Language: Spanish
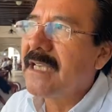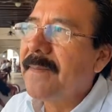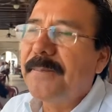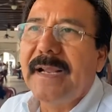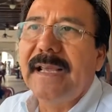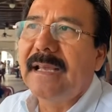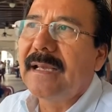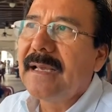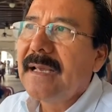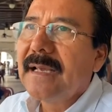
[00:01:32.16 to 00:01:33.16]

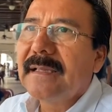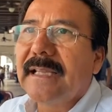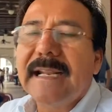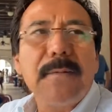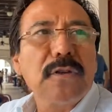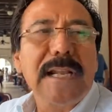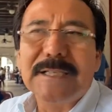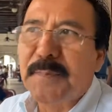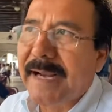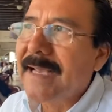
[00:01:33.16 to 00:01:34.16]
Siempre tenemos la
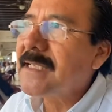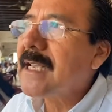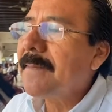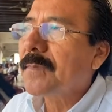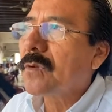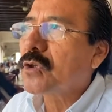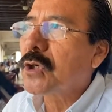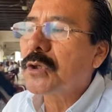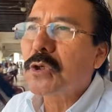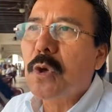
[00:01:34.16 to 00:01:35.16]
esperanza,
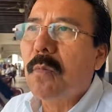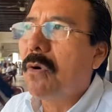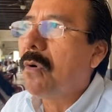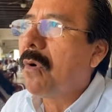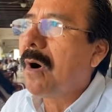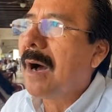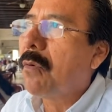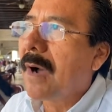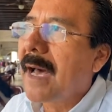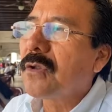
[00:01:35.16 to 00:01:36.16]
nosotros como
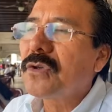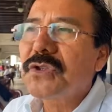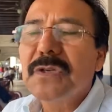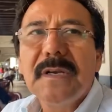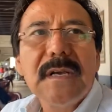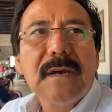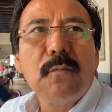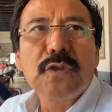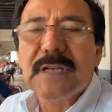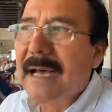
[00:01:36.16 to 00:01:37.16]
abogados
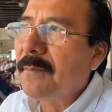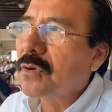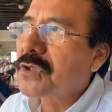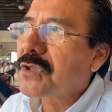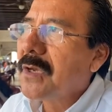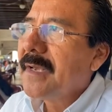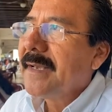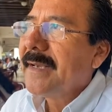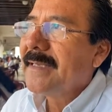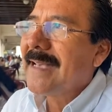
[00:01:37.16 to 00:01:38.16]
buscamos
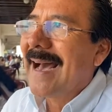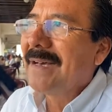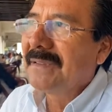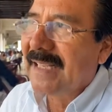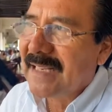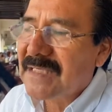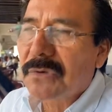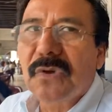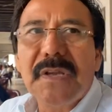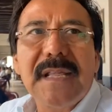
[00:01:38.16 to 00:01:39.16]
ante las
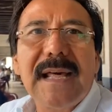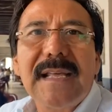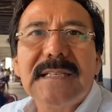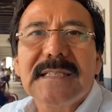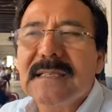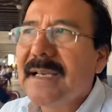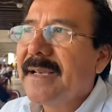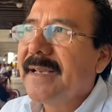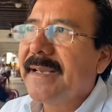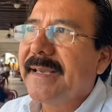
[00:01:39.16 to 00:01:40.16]
autoridades
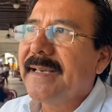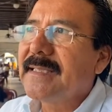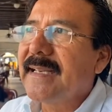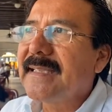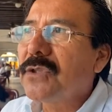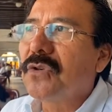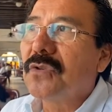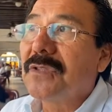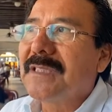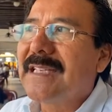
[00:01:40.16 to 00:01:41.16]
que
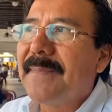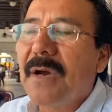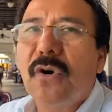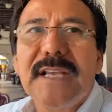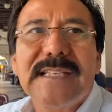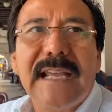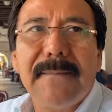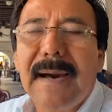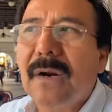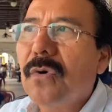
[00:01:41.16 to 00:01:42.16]
esto se mejore, sin
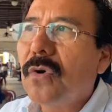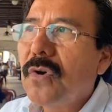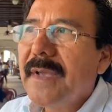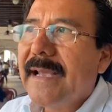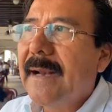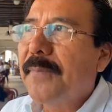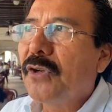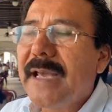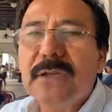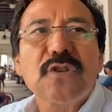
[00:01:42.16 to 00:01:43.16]
embargo, el
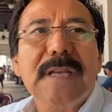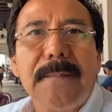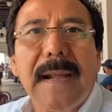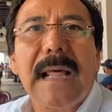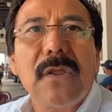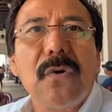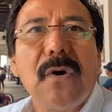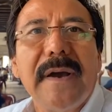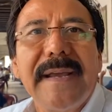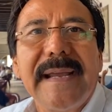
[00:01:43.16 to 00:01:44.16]
proyecto está
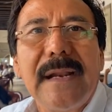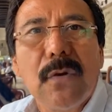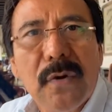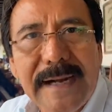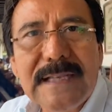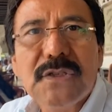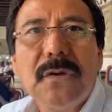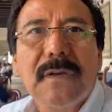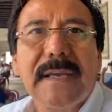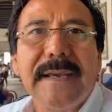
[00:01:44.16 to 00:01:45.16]
parado en el
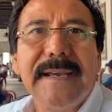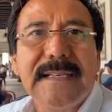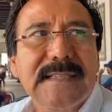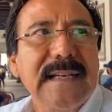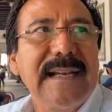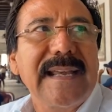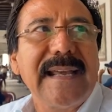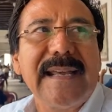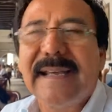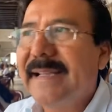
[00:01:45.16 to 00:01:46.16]
Congreso, que es el
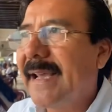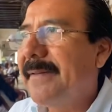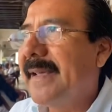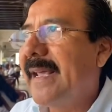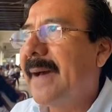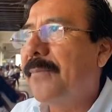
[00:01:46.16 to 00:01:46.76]
que debe de